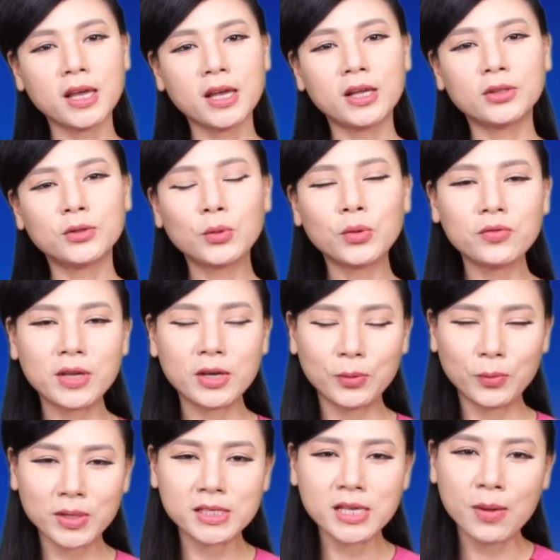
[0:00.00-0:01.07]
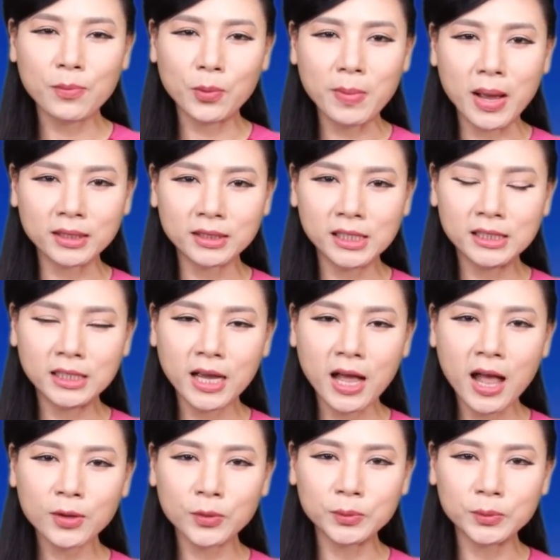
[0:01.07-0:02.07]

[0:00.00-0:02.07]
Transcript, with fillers: Thưa quý vị, quay sang một bản tin khác cũng